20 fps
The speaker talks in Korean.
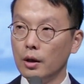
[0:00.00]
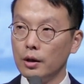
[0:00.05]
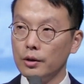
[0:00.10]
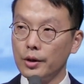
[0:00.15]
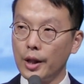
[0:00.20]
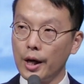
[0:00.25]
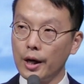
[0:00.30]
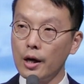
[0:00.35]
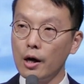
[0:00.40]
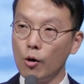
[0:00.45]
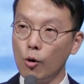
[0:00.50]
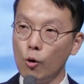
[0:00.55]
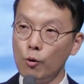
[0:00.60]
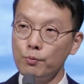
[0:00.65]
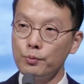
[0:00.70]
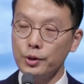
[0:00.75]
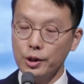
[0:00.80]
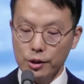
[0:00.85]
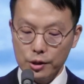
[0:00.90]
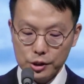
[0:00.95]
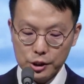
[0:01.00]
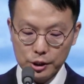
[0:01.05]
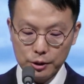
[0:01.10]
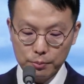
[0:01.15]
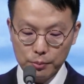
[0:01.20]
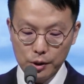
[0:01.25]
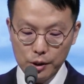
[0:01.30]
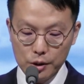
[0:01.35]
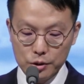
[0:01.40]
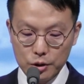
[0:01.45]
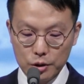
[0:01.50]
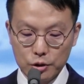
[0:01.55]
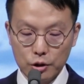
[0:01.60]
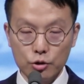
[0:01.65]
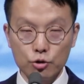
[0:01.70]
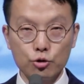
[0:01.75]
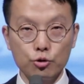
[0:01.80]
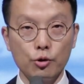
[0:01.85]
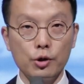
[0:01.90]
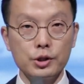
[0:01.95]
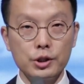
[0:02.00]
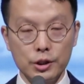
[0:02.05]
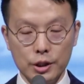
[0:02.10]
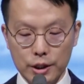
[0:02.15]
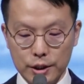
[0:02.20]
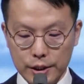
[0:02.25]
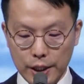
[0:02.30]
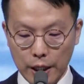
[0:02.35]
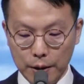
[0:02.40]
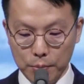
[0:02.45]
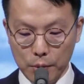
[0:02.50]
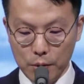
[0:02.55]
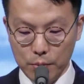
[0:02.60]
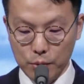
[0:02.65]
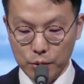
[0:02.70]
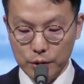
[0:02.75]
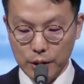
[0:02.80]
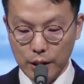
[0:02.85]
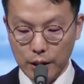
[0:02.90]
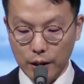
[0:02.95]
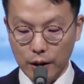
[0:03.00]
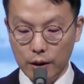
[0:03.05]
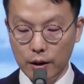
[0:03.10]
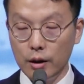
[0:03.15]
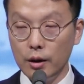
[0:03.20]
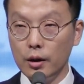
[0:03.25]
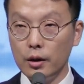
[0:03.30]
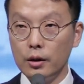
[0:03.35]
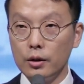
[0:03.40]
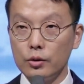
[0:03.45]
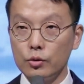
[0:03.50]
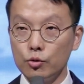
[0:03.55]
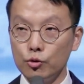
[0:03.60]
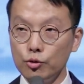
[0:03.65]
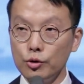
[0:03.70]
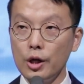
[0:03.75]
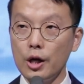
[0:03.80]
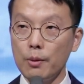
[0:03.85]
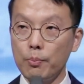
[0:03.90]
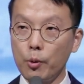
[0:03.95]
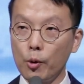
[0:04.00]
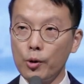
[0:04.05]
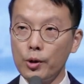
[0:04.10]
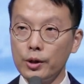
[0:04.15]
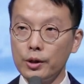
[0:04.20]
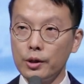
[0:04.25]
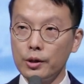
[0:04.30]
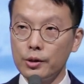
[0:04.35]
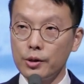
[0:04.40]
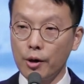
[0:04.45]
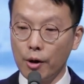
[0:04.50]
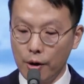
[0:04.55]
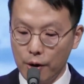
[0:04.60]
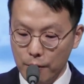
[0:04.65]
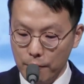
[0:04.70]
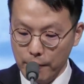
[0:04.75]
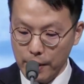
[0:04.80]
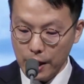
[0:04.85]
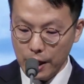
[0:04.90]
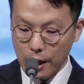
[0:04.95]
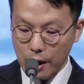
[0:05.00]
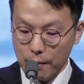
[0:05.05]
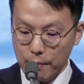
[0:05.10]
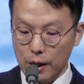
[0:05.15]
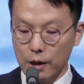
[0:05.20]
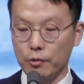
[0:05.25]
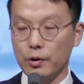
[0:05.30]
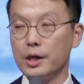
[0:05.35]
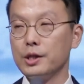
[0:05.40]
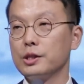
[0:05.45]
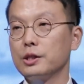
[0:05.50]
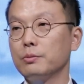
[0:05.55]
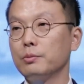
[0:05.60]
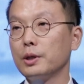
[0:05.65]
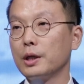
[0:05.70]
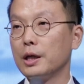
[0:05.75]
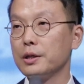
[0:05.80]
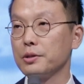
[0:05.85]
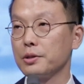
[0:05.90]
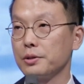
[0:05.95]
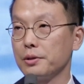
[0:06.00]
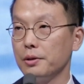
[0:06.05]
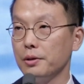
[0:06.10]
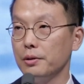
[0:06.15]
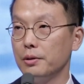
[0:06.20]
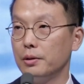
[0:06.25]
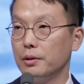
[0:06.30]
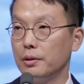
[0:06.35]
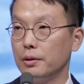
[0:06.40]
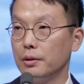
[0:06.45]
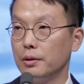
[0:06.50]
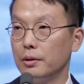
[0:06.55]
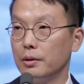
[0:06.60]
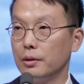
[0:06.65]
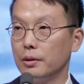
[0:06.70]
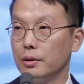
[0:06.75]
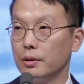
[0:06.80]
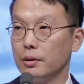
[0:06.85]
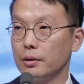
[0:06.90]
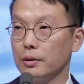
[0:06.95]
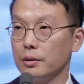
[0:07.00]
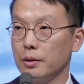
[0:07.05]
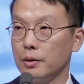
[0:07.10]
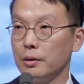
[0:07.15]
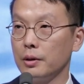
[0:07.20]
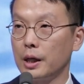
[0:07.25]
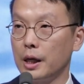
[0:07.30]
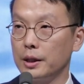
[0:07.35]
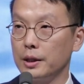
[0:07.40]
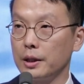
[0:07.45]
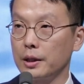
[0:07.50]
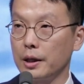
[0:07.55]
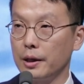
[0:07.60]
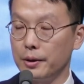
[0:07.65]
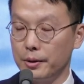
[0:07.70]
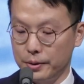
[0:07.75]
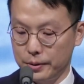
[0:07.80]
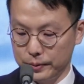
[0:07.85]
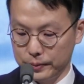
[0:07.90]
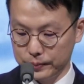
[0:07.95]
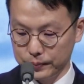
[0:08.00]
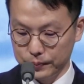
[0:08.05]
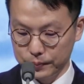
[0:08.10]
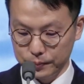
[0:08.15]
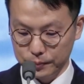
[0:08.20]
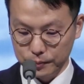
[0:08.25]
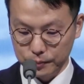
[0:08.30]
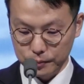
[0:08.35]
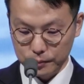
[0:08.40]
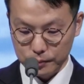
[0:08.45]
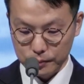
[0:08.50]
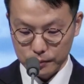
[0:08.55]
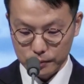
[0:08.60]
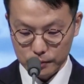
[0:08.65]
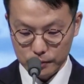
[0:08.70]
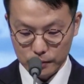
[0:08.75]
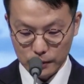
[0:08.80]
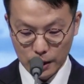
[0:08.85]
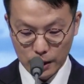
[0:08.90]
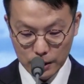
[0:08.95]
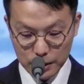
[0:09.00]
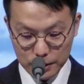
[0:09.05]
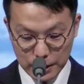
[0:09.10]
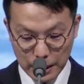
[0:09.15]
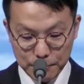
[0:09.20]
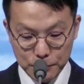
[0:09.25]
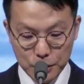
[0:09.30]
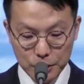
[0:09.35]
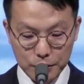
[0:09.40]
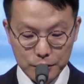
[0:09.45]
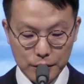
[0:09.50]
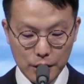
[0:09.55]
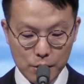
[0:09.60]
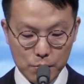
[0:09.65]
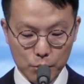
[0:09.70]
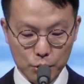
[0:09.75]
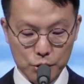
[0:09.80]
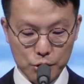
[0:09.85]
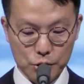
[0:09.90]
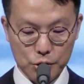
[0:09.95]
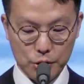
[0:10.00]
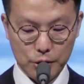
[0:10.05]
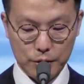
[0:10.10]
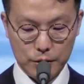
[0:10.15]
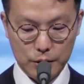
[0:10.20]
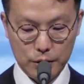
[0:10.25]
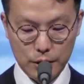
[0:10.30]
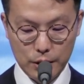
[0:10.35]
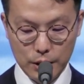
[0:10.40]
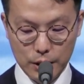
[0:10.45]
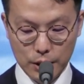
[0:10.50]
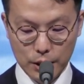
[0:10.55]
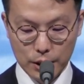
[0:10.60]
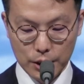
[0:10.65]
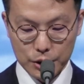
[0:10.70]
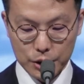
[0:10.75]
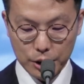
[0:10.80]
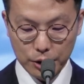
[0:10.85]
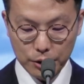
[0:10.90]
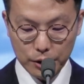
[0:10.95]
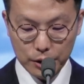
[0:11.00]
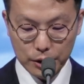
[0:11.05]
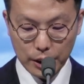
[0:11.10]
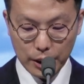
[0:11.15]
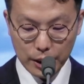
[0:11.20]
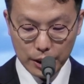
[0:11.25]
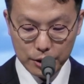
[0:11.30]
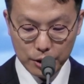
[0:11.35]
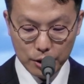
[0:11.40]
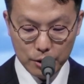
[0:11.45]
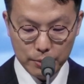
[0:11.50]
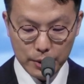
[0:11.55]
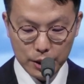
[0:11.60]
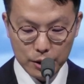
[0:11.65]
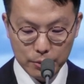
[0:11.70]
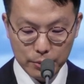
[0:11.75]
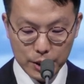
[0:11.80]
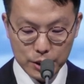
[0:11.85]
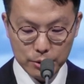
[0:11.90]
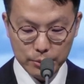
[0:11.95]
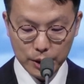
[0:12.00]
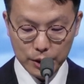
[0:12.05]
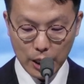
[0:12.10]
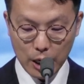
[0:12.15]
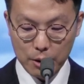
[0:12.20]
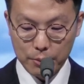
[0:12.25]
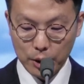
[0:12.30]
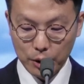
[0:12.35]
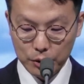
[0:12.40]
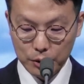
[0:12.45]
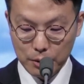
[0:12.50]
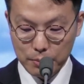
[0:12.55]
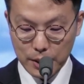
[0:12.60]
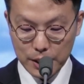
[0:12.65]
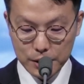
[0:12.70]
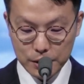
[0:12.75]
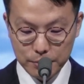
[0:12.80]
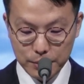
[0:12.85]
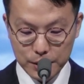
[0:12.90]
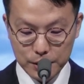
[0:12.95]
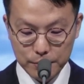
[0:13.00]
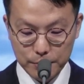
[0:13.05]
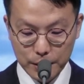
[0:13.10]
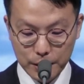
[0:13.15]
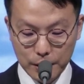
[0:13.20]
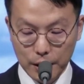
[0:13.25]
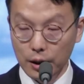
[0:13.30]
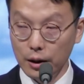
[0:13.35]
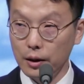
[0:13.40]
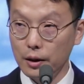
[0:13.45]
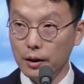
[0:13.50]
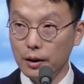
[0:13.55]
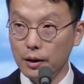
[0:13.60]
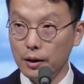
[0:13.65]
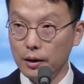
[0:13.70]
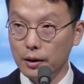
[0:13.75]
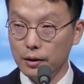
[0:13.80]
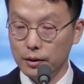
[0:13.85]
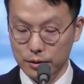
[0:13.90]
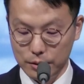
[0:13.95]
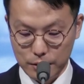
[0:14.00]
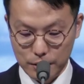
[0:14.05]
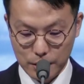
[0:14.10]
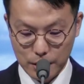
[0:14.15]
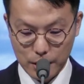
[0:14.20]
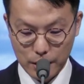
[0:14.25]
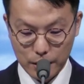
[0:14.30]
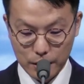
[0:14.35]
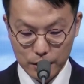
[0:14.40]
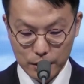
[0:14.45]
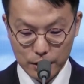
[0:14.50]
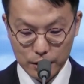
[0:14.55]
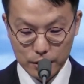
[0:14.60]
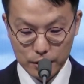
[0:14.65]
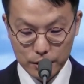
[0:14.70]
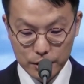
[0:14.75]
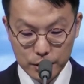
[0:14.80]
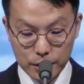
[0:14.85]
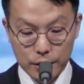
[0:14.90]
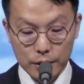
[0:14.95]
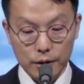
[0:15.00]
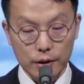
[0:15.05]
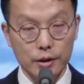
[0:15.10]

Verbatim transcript: 내가 옮겨 심겨져서 주어진 이 생명보다 눈에 보이는 열매에만 관심을 가져서 그런 건 아닐까요? 3절 그 다음 보시죠. 철을 따라 열매를 맺으며 다음에 어떤 말씀이 있습니까? 예, 그